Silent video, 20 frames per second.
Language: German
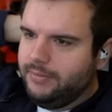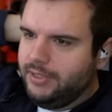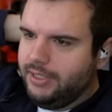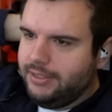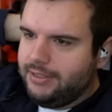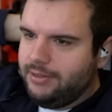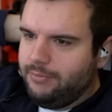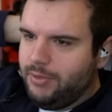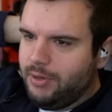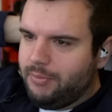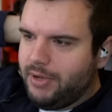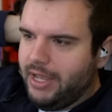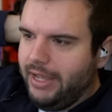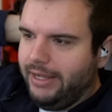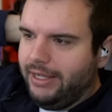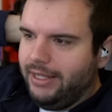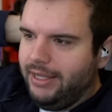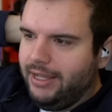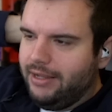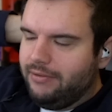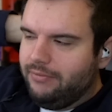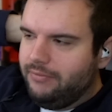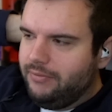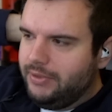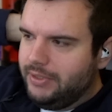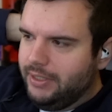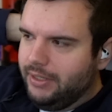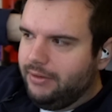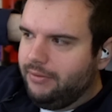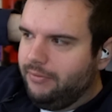dass sie mir mal
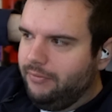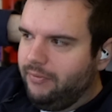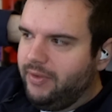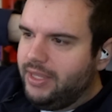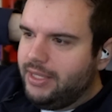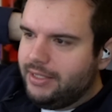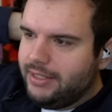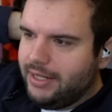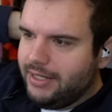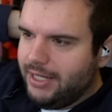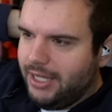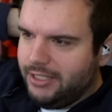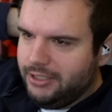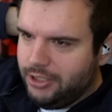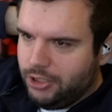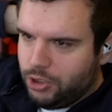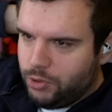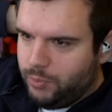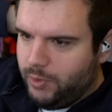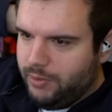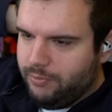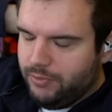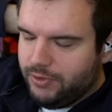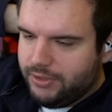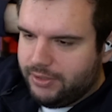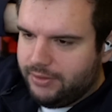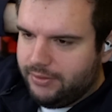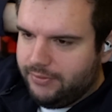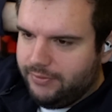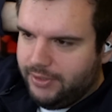erklären, wie ich denn anders spielen
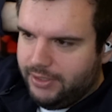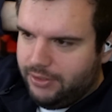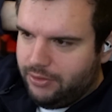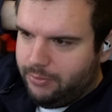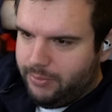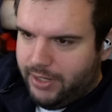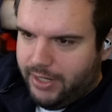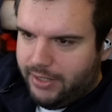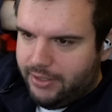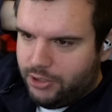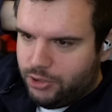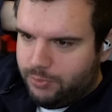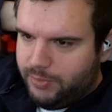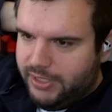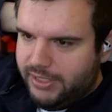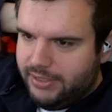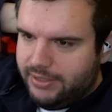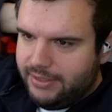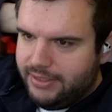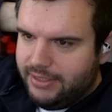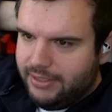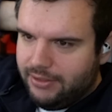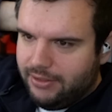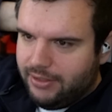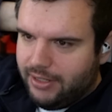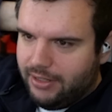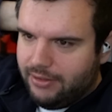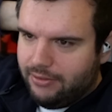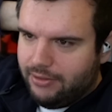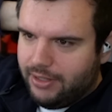muss. Weil normaler
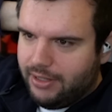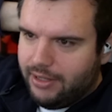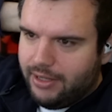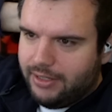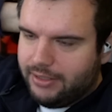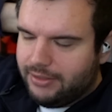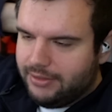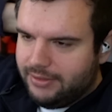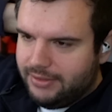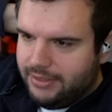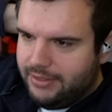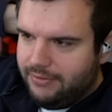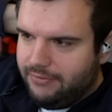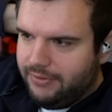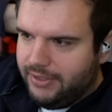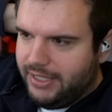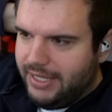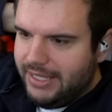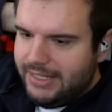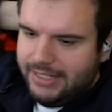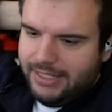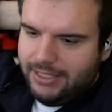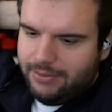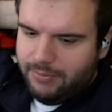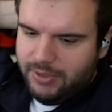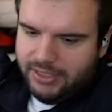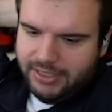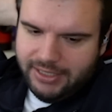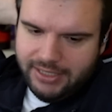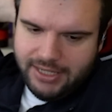Spielstil aggressiv geht nicht
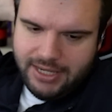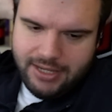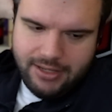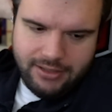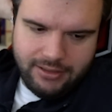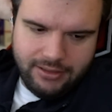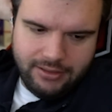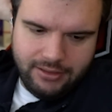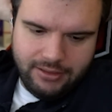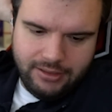mit Krieg.